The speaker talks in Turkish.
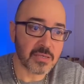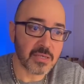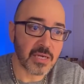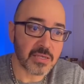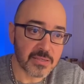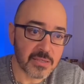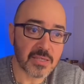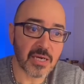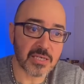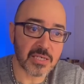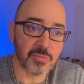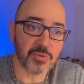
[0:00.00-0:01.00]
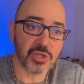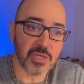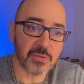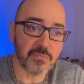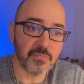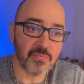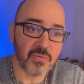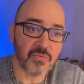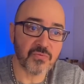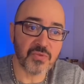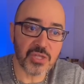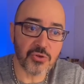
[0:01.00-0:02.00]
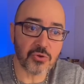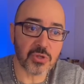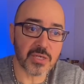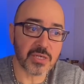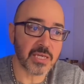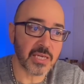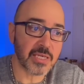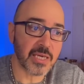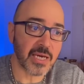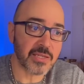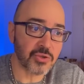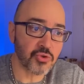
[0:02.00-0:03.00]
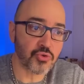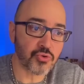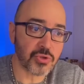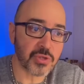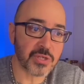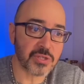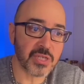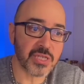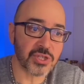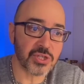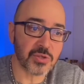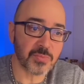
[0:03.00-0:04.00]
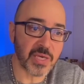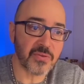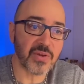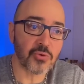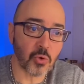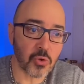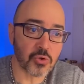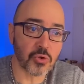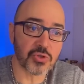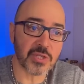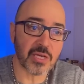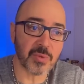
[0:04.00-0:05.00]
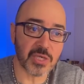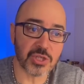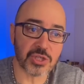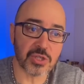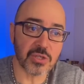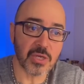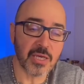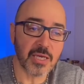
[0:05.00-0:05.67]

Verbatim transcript: kadın takipçilerim videoları ile kendi çocuklarını yetiştirmek ve yol göstermek için